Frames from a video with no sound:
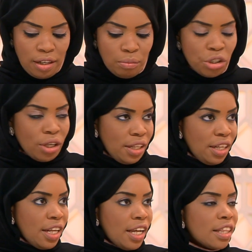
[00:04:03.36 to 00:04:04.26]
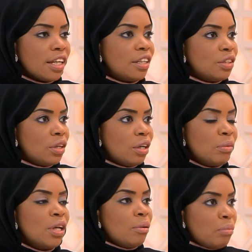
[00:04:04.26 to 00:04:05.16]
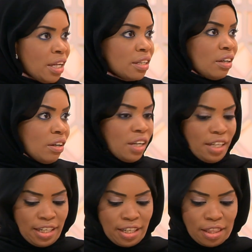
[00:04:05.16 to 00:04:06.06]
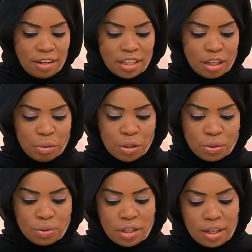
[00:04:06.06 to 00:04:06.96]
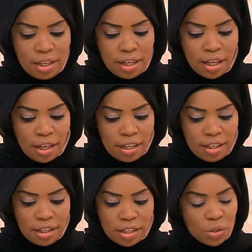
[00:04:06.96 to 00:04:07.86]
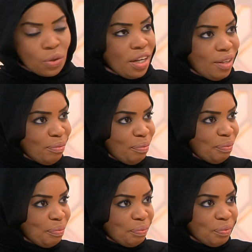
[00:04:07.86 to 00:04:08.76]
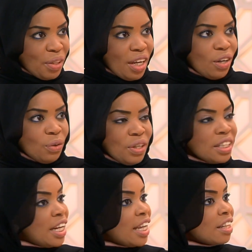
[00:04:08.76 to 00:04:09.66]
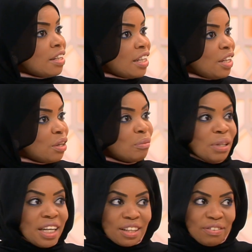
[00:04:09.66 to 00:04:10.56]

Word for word: مشاهدينا ايضا عندهم بعد اراء يعني ثانيه بخصوص هذا السؤال. اكيد وعندنا ايضا اليوم بنعرض